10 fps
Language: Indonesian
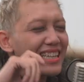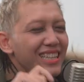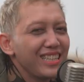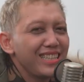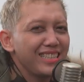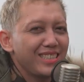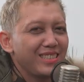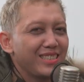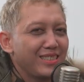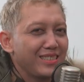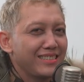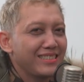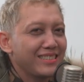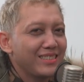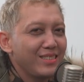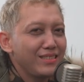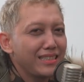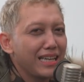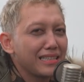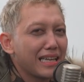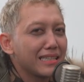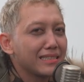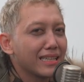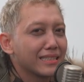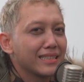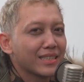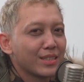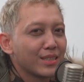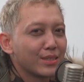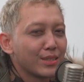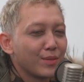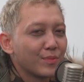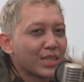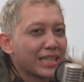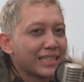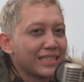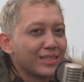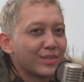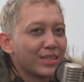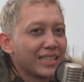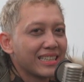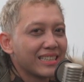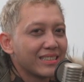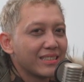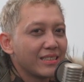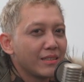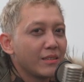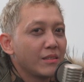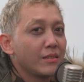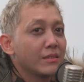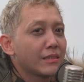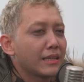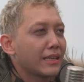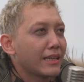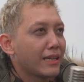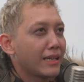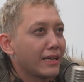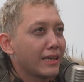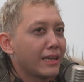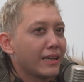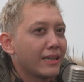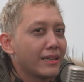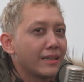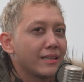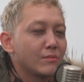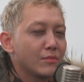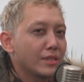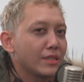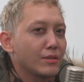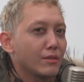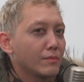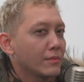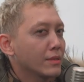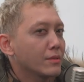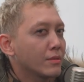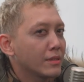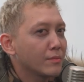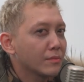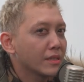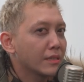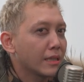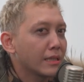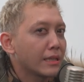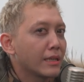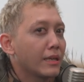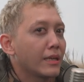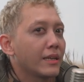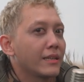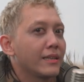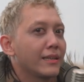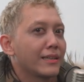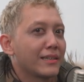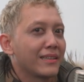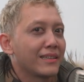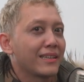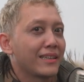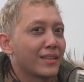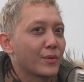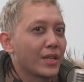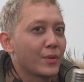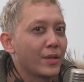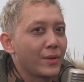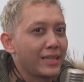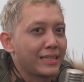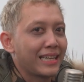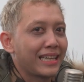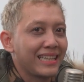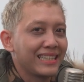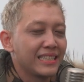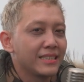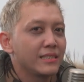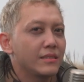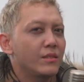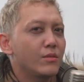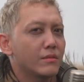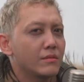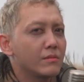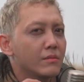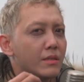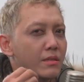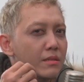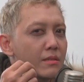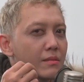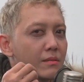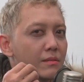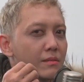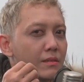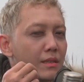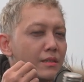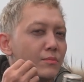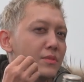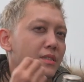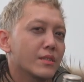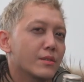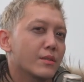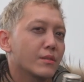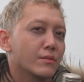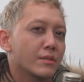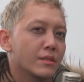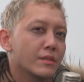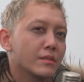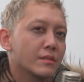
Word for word: Kayak gue nggak nyadar deh kalau ngomong kayak gitu ya. Kayak mungkin gue maksudnya mungkin kayak here, here, here, well, well, well. Nah kayak gini itu just kadang mungkin kalau gue